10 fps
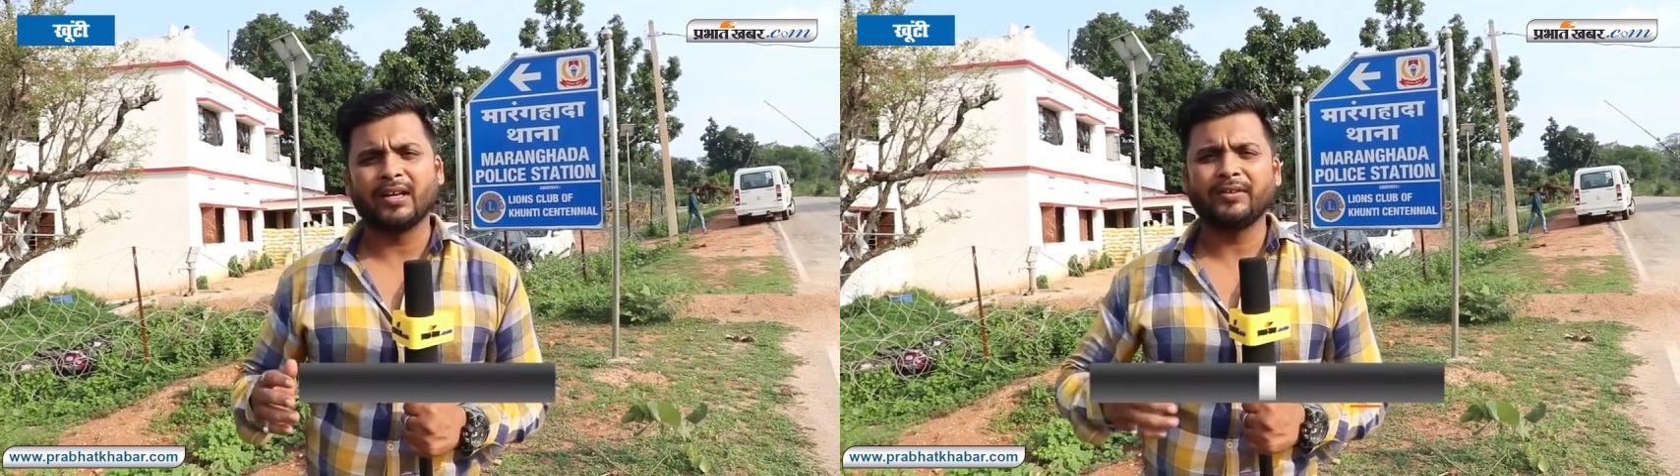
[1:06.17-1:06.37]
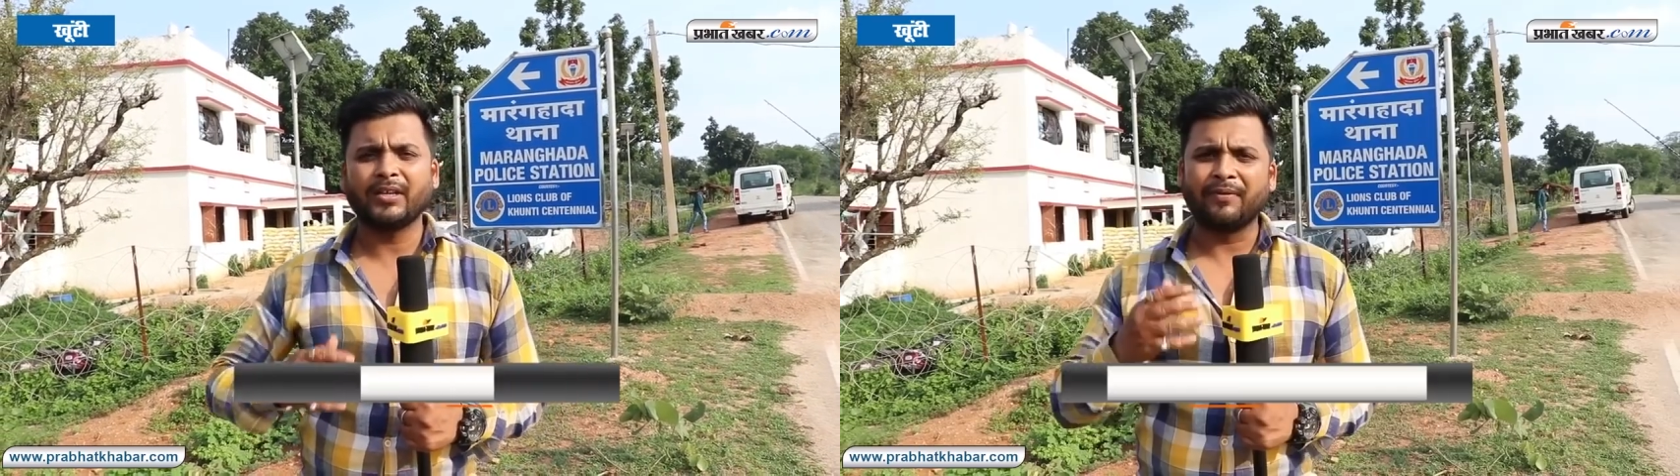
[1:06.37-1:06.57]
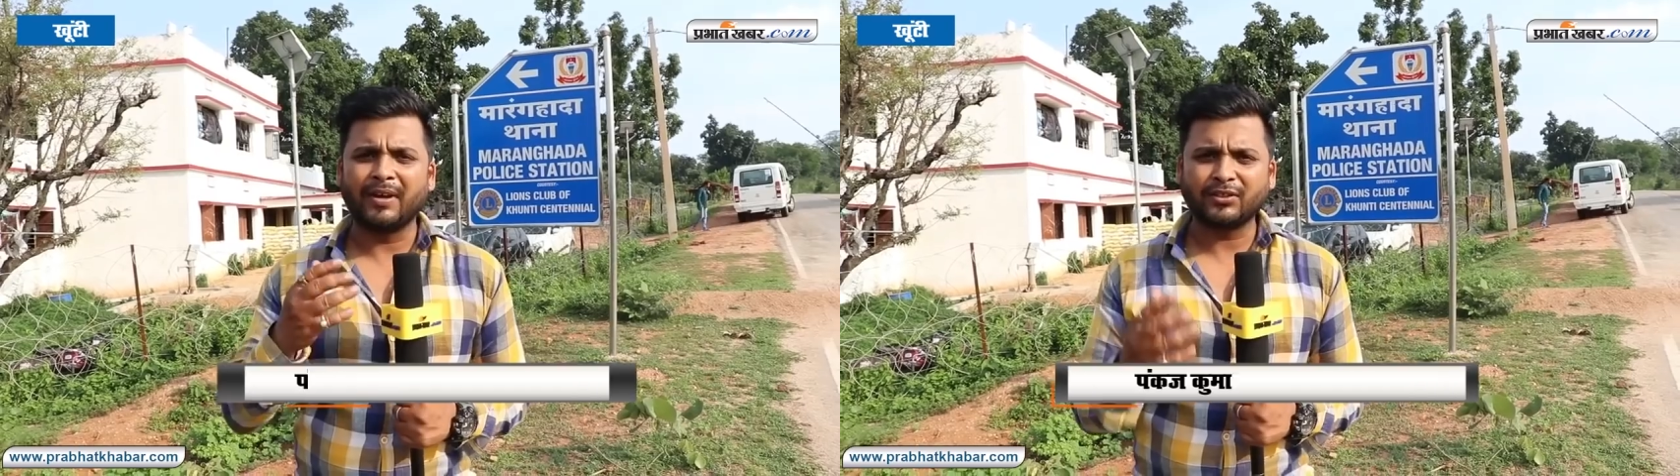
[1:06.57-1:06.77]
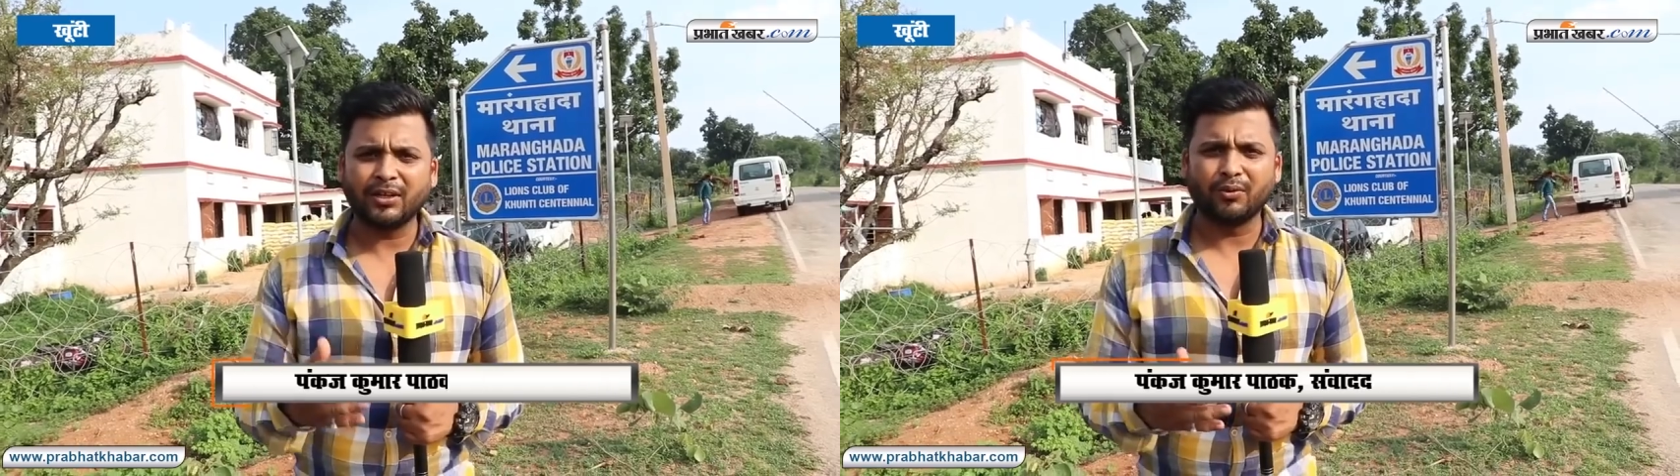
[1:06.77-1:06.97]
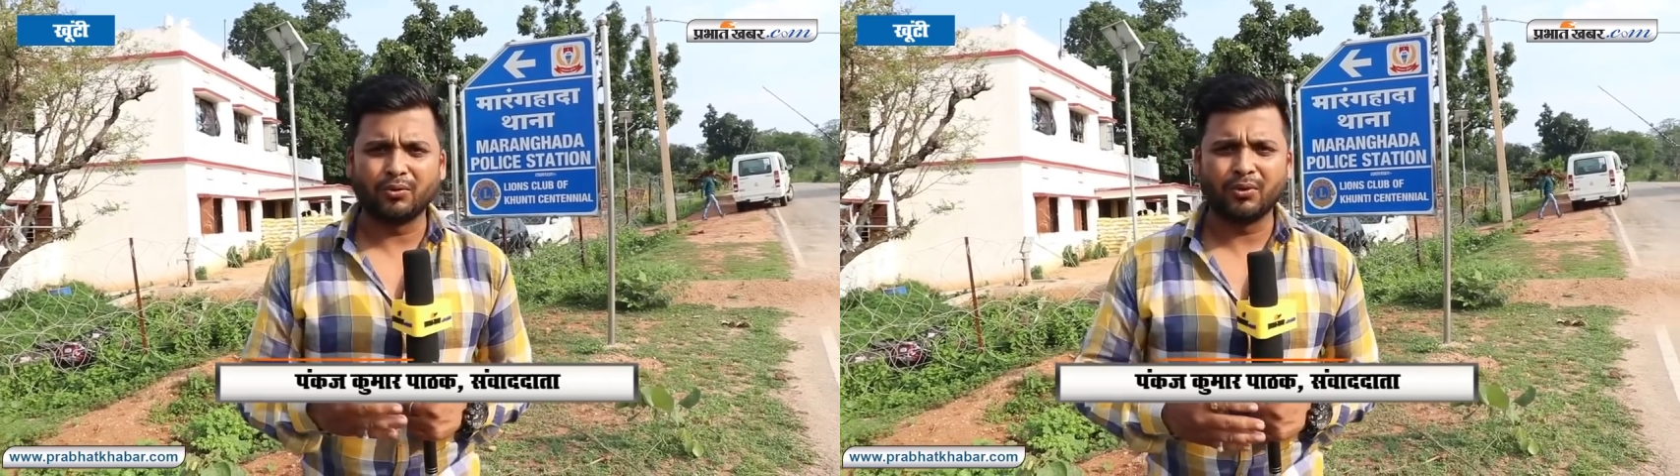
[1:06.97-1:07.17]
है या
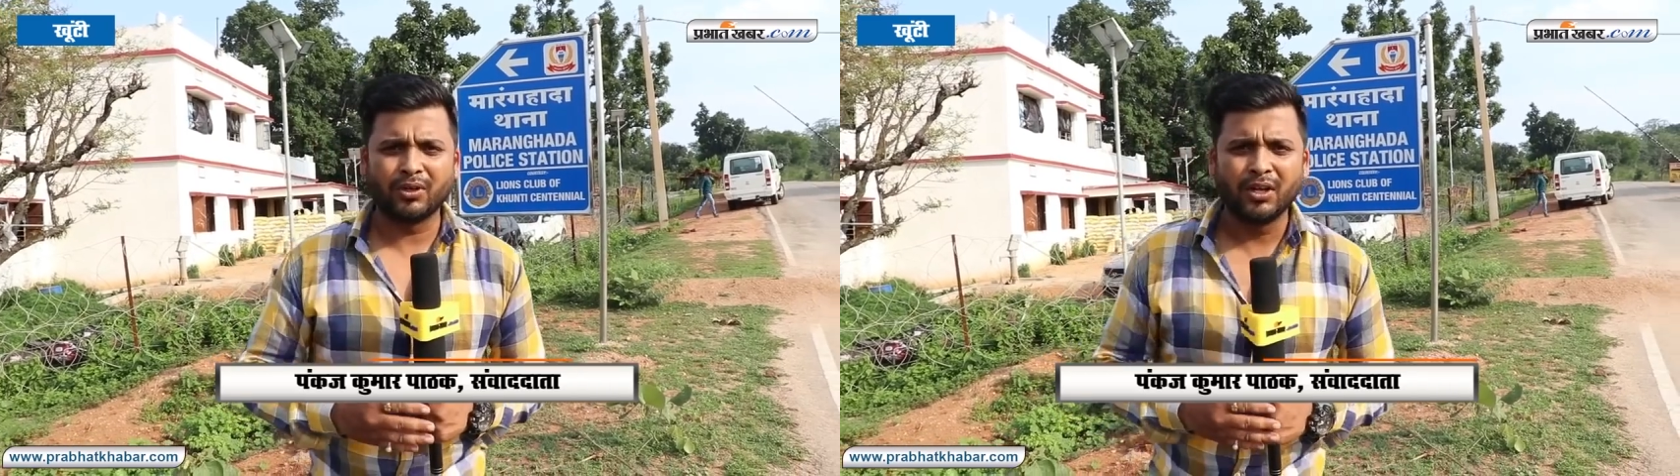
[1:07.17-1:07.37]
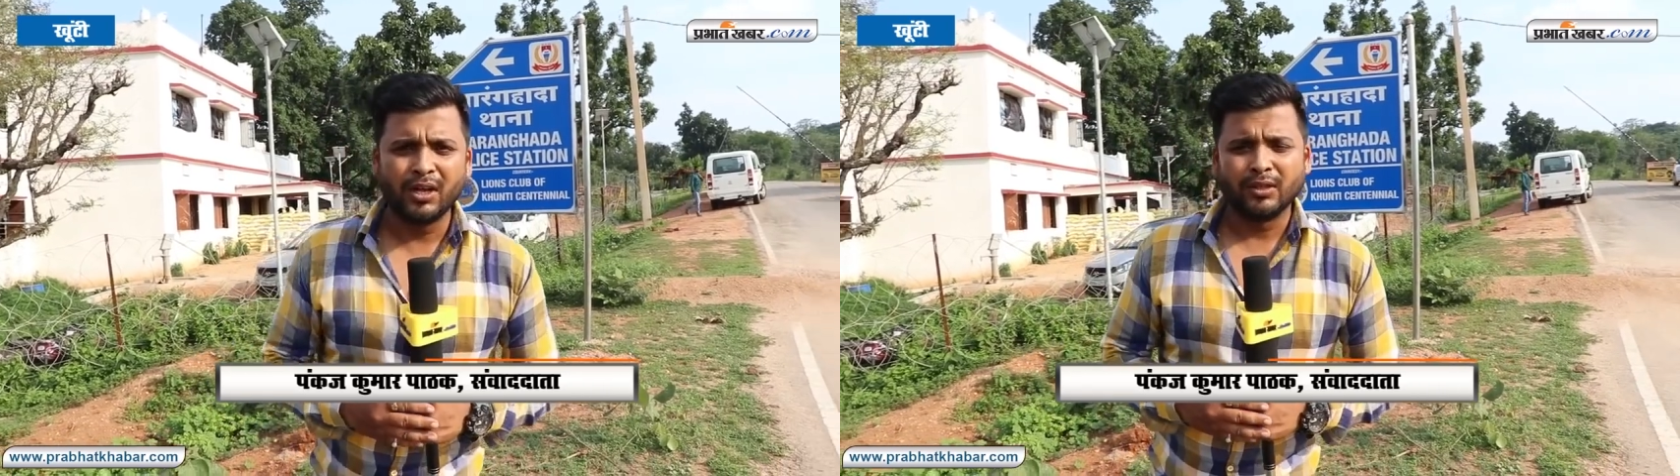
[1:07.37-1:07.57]
वैसे लोग